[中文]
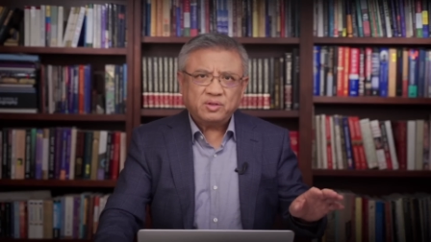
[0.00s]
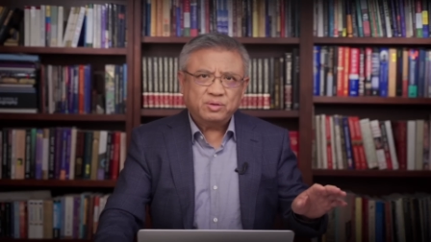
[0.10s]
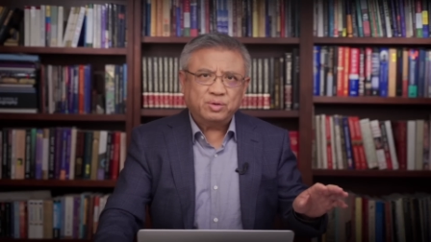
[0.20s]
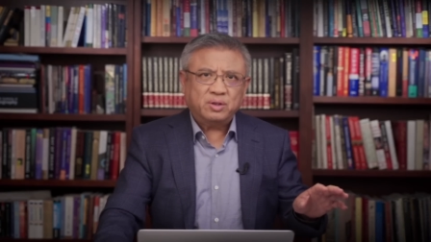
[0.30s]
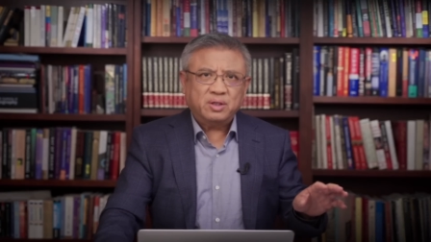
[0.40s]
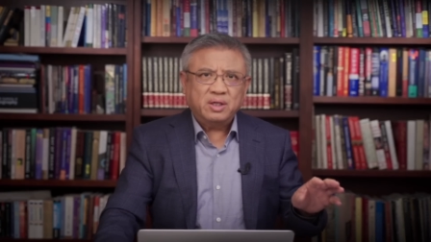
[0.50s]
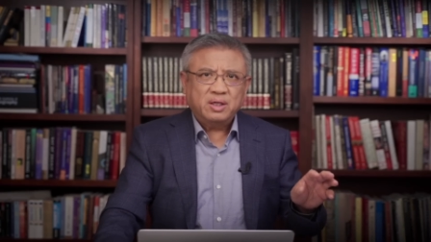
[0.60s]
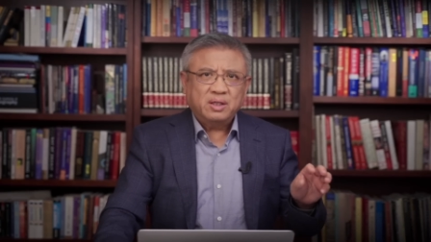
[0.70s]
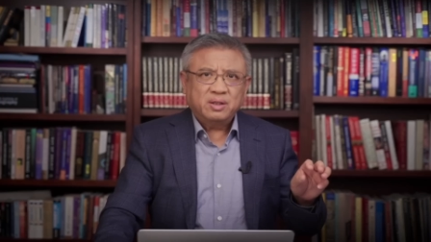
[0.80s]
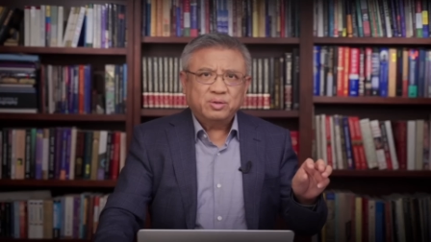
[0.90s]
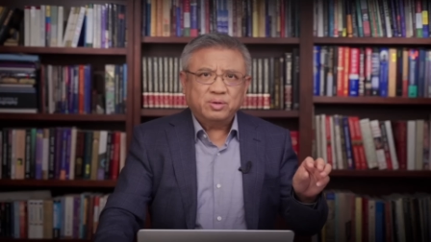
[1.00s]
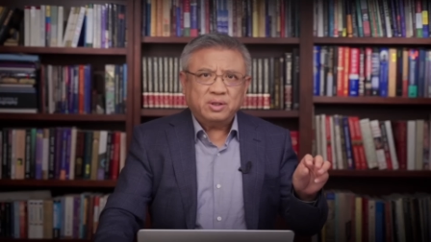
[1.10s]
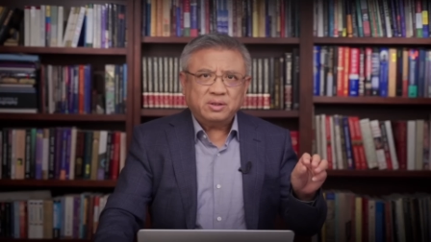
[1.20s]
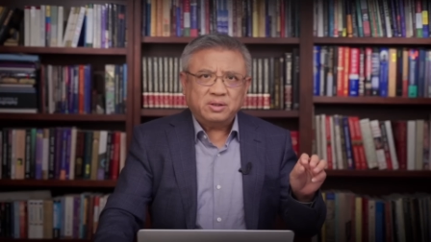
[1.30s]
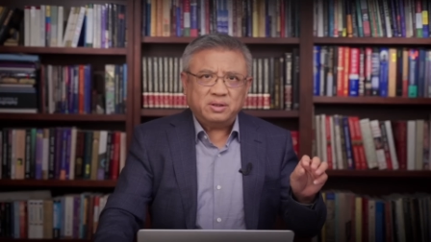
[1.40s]
说说
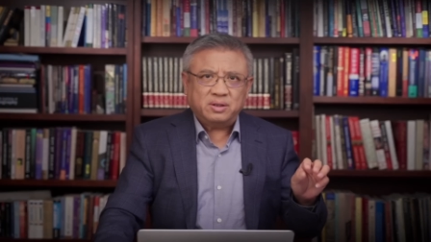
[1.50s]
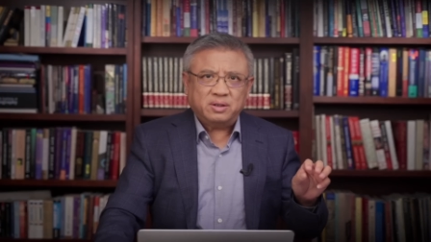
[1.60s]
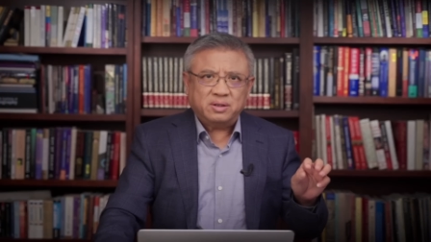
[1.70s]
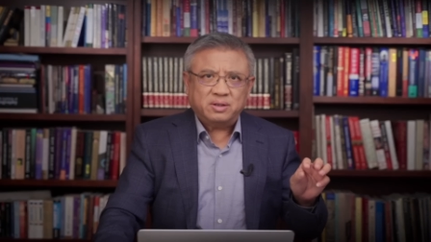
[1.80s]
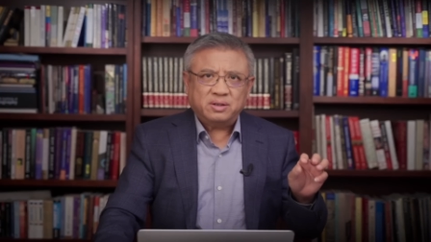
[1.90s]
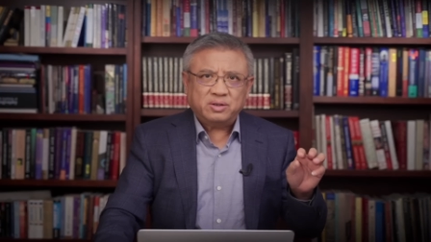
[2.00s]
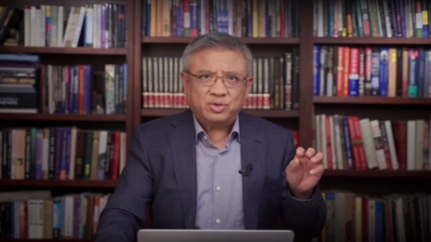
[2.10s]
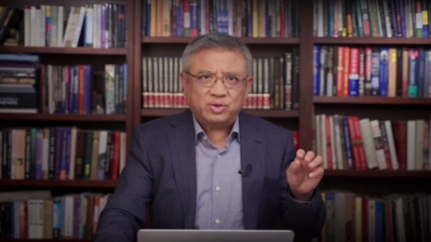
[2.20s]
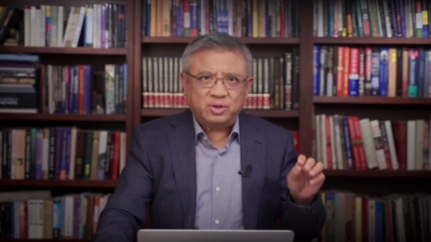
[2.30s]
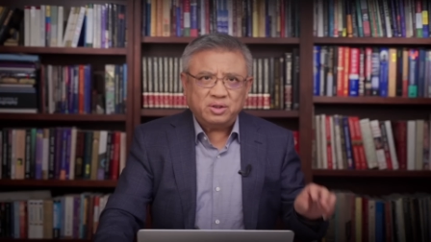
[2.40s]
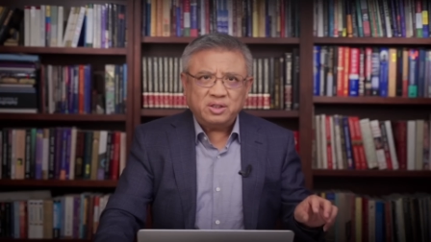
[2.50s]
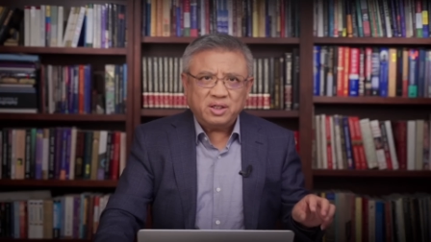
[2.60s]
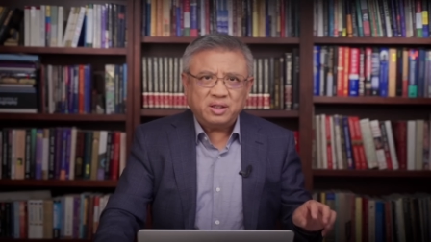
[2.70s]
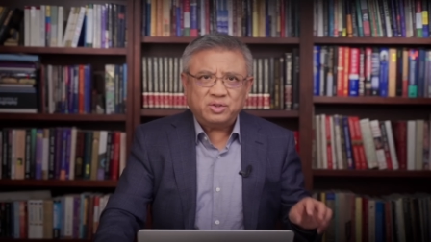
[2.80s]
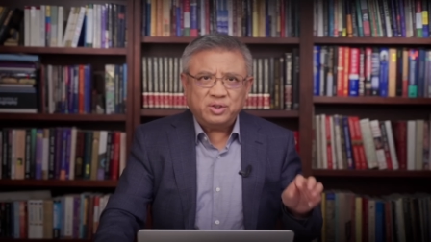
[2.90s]
那是直
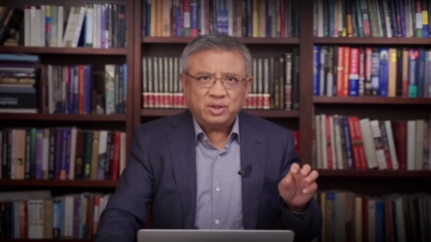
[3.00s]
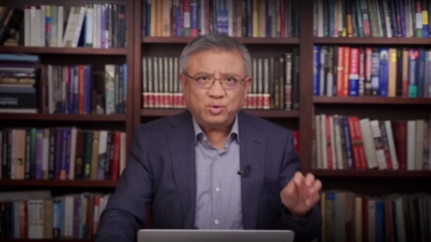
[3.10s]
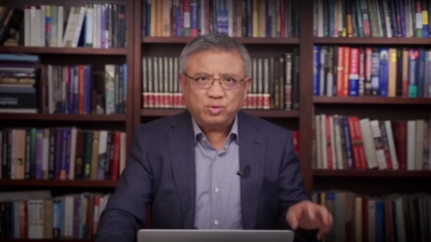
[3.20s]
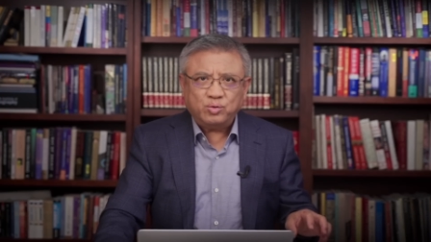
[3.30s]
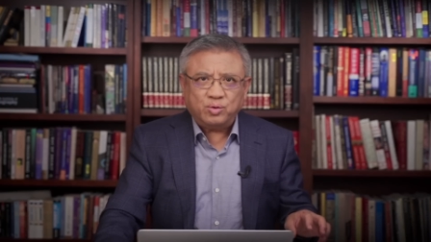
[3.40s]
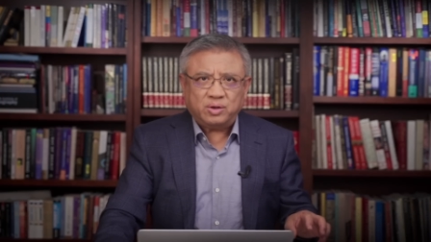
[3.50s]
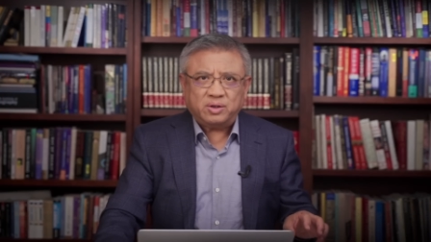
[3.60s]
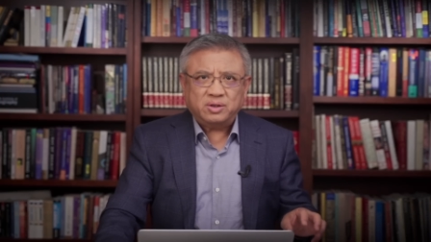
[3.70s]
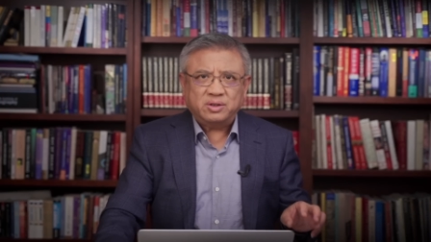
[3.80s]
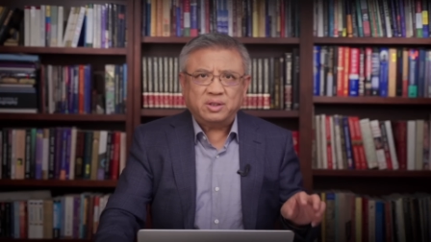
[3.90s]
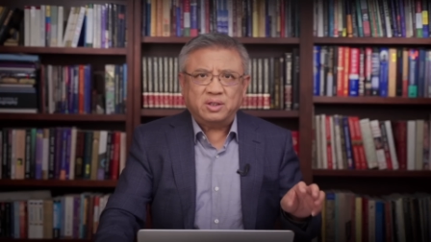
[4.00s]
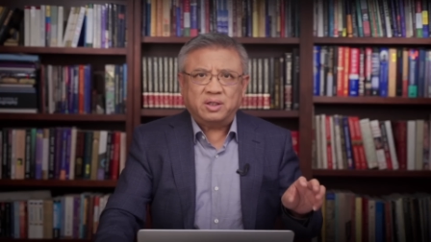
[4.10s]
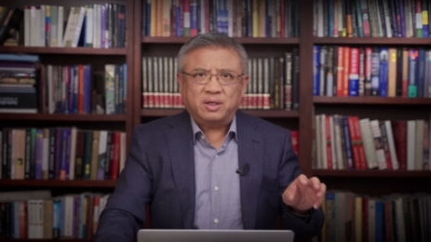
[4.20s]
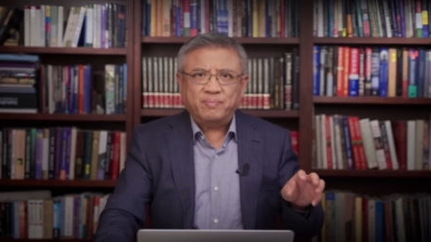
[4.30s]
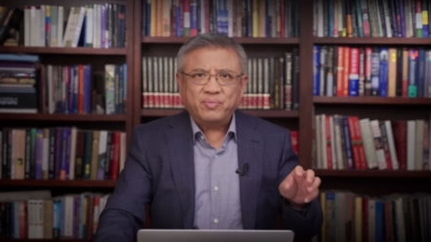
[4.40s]
接接触过这个